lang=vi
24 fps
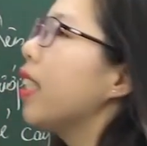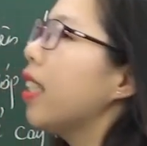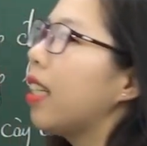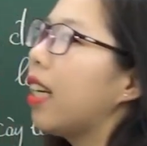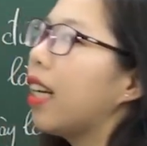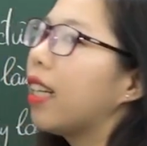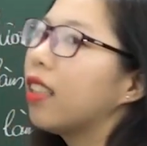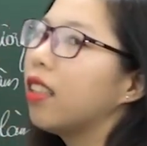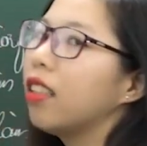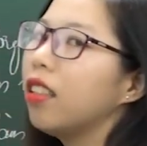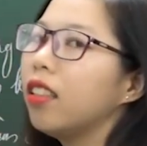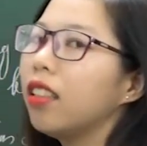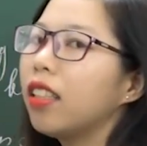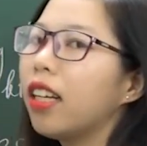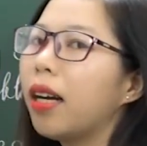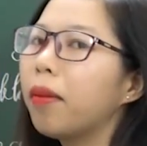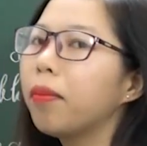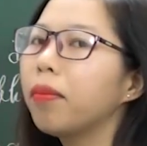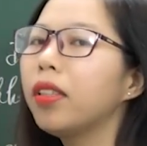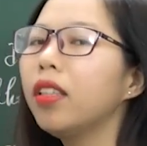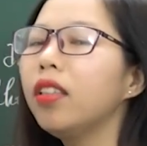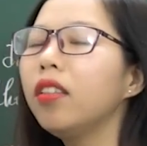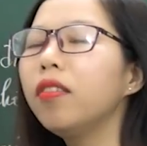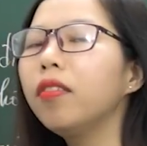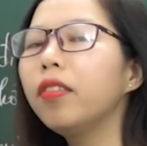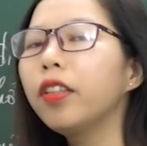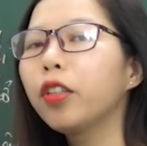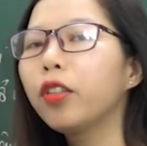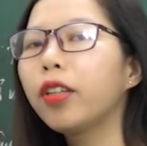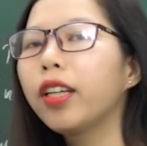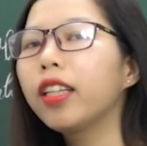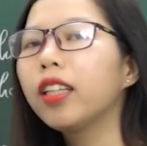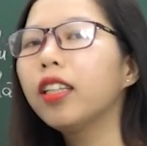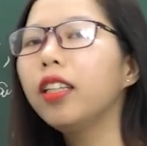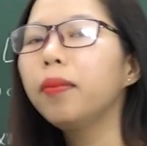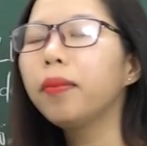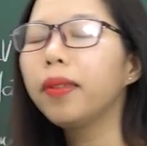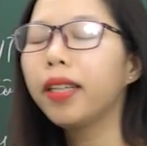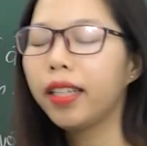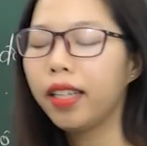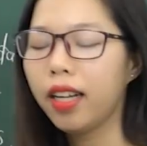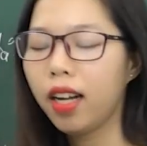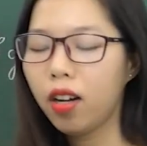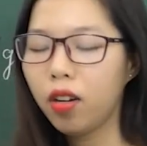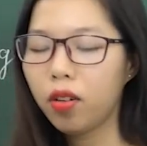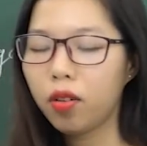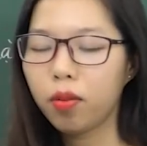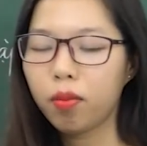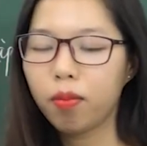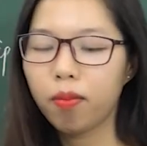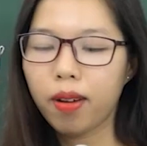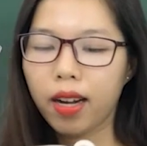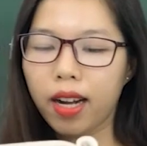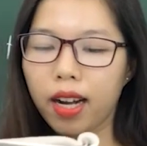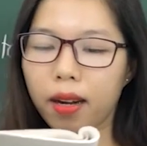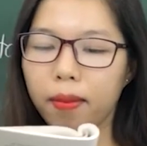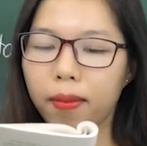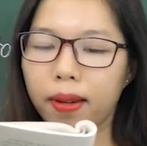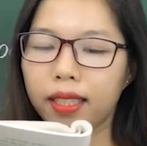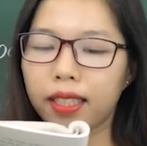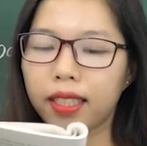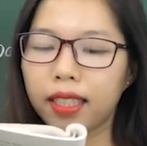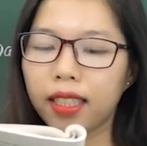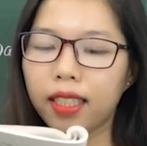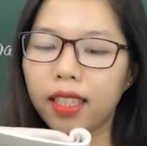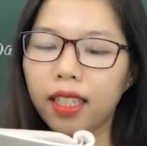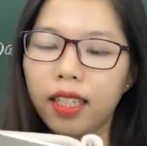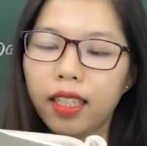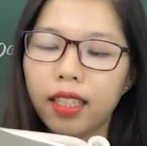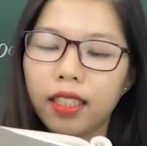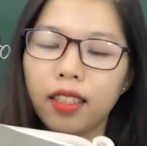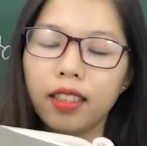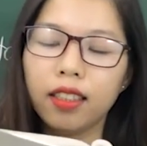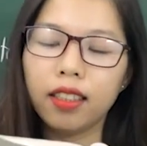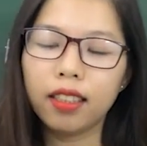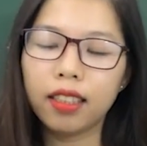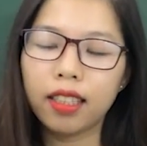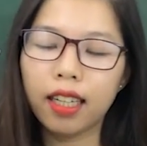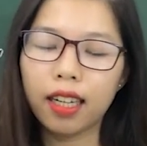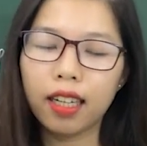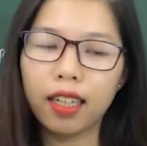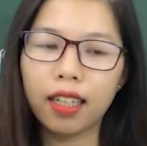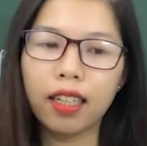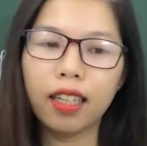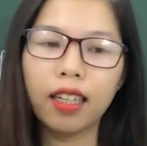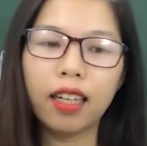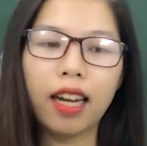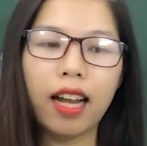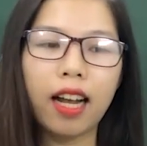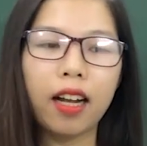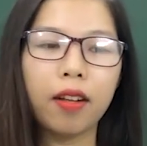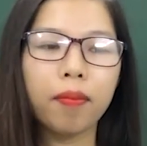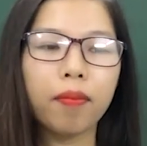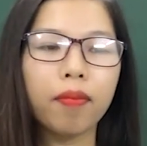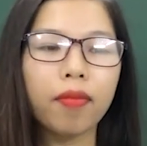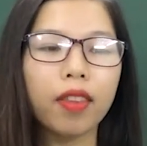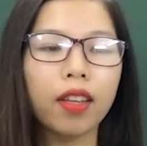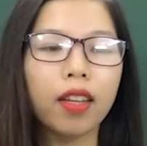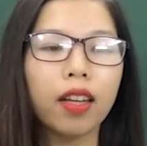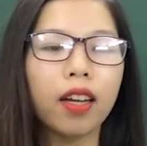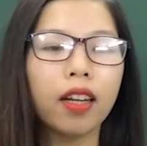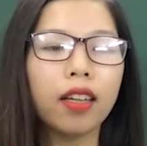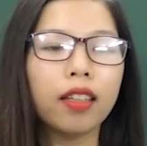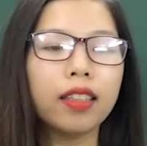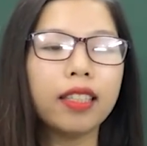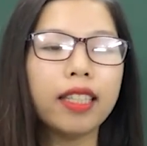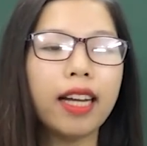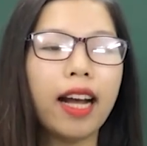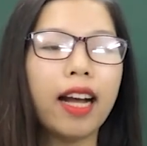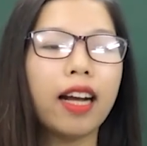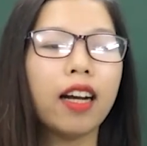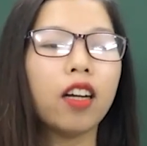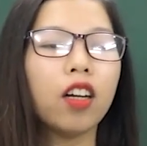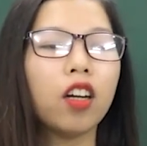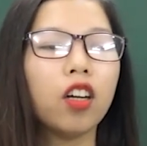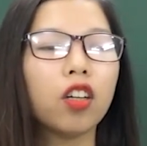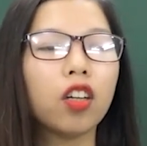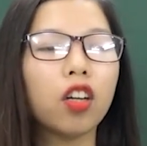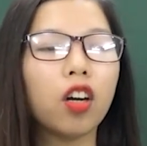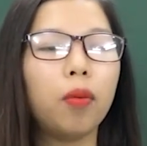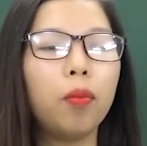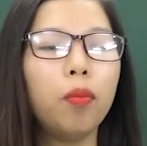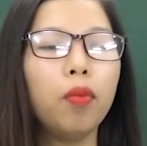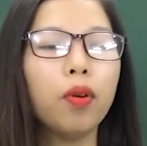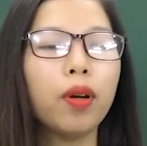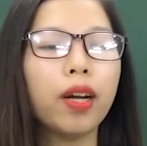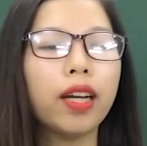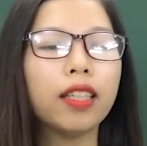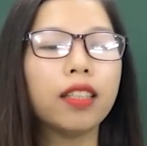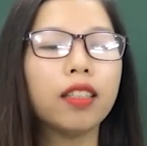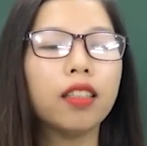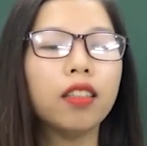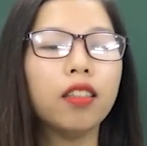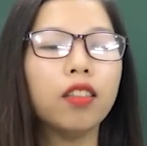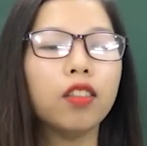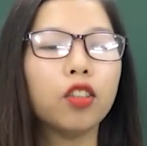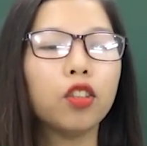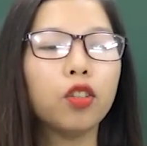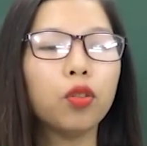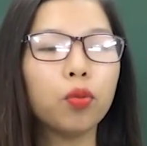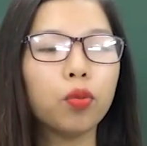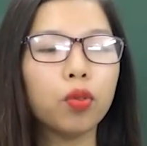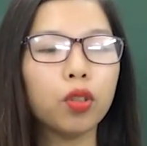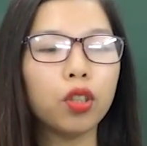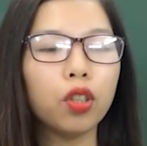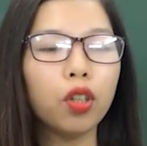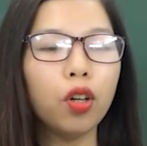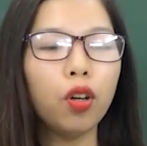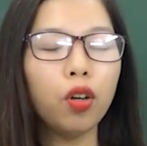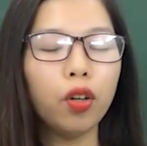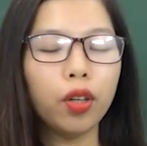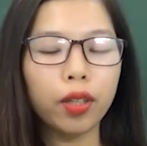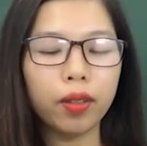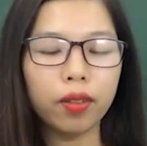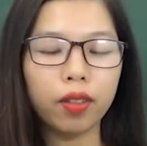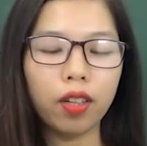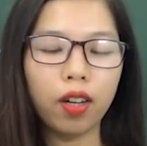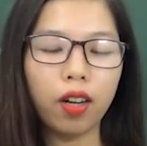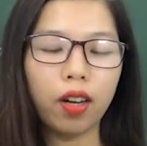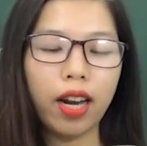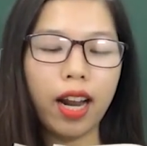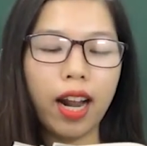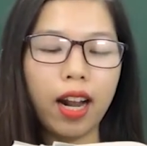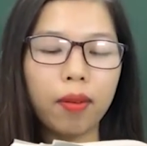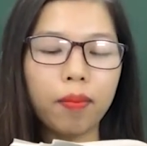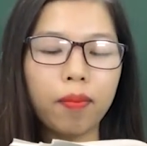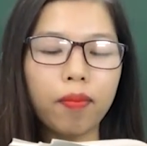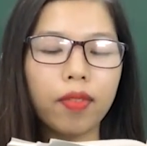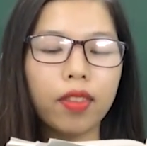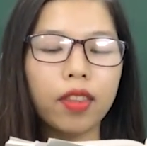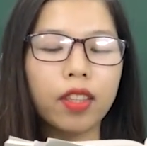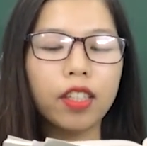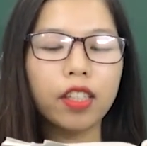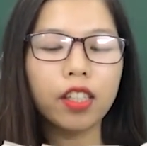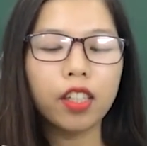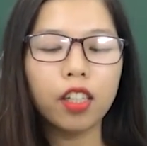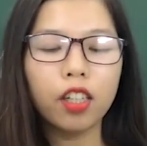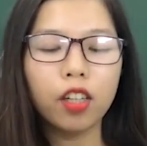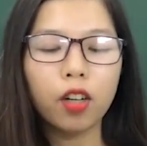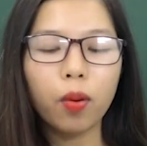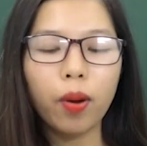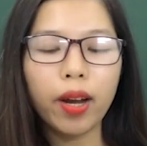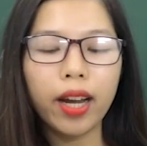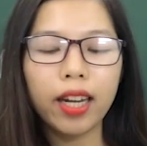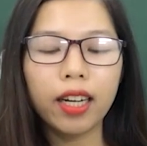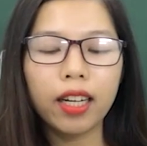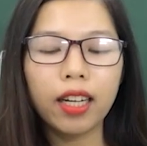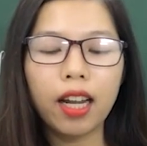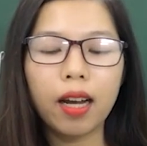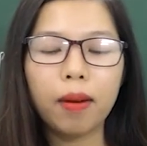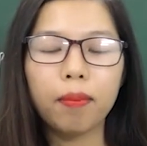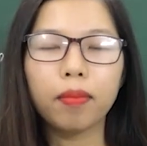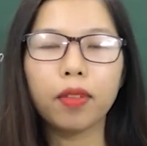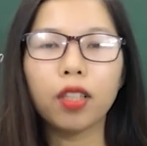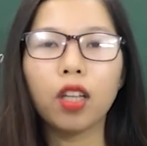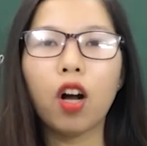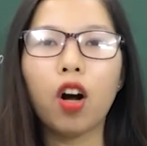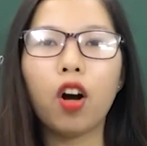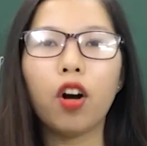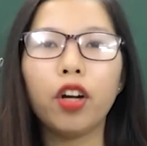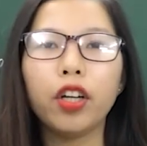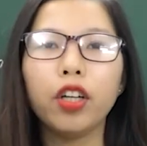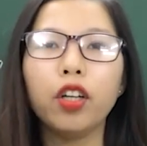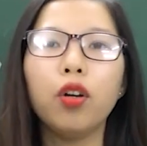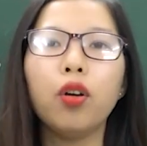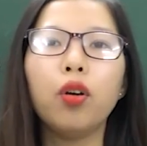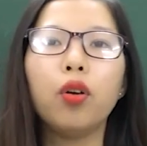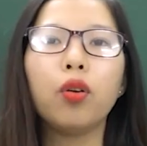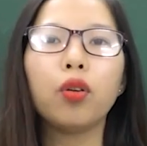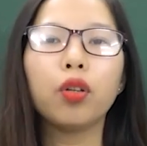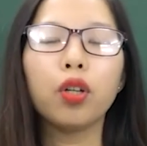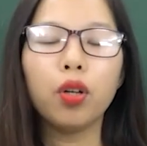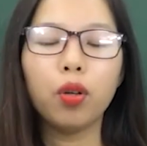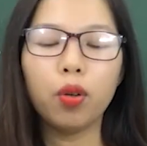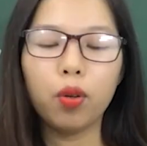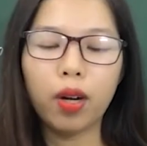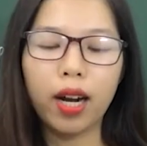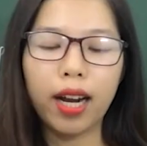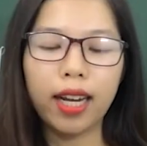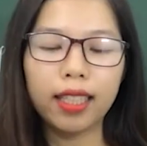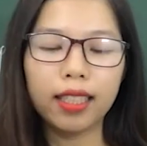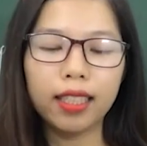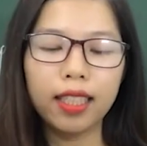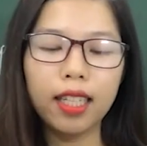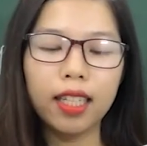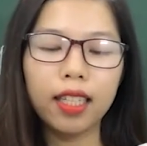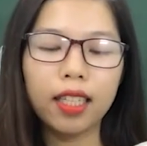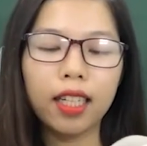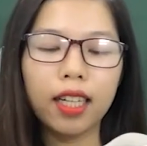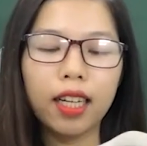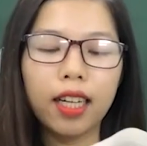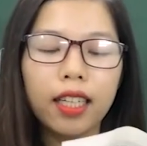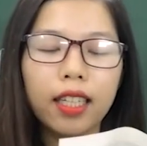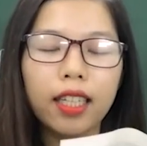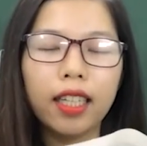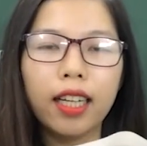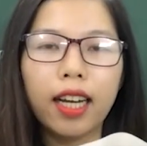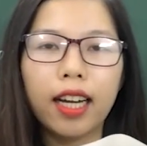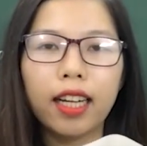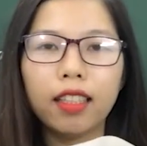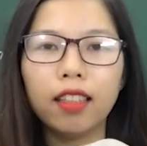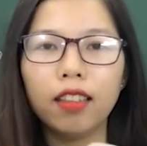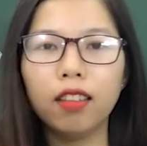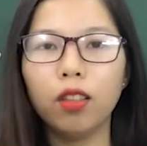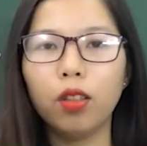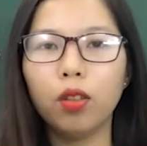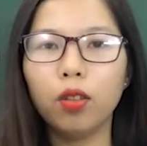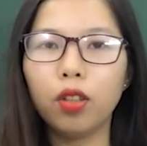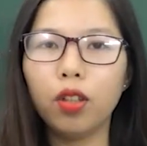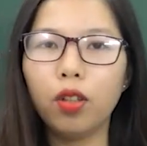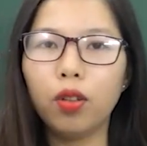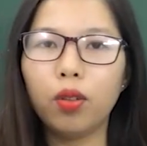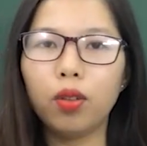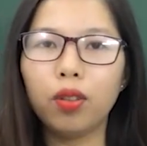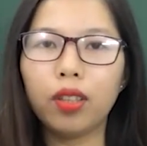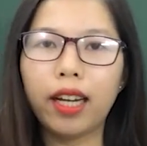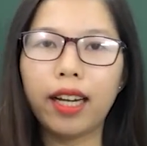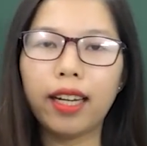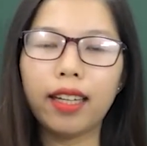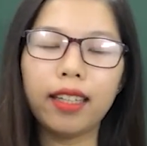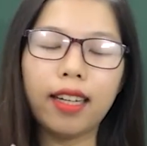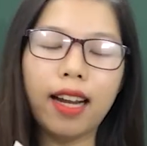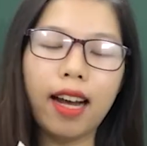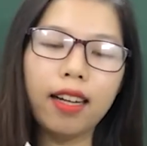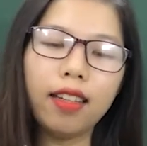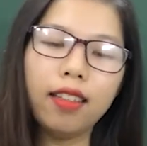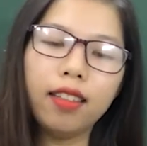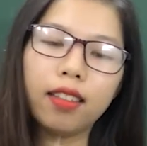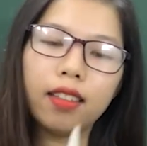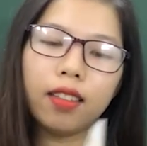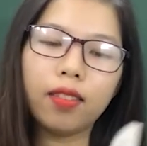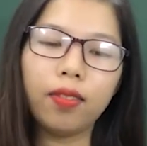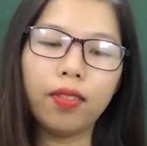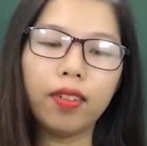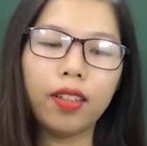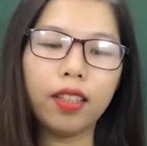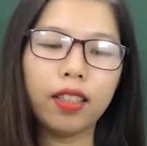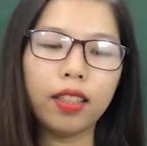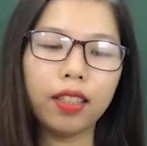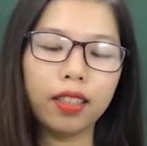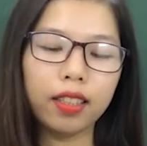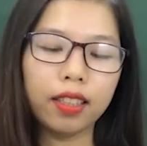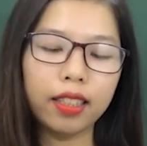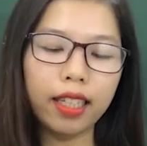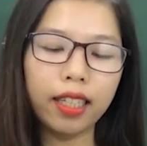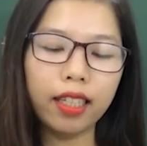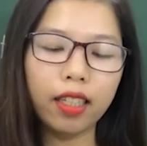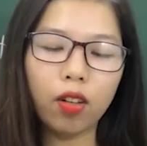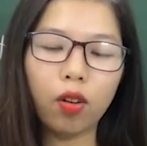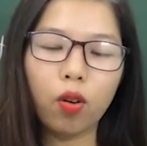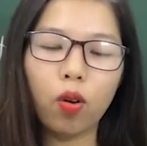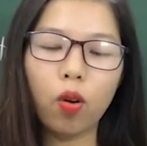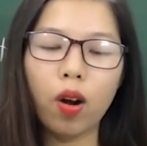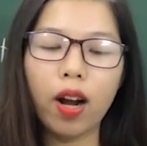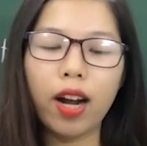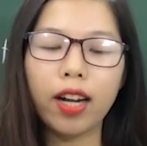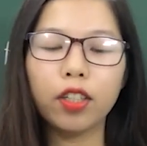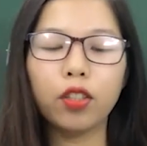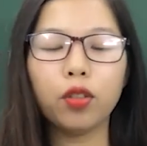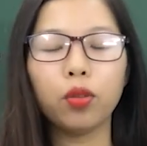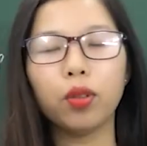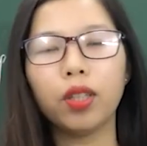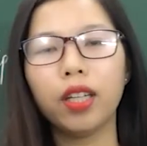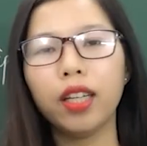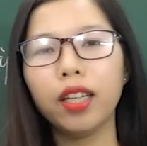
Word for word: chỉ là sự căm tức với toán cướp này đâu, mà các bạn sẽ thấy được rằng là chàng còn có một cái sự sục sôi, đó là chớ quen làm thói hồ đồ hại dân. Thì cái từ hồ đồ này đã được phần sách giáo khoa chú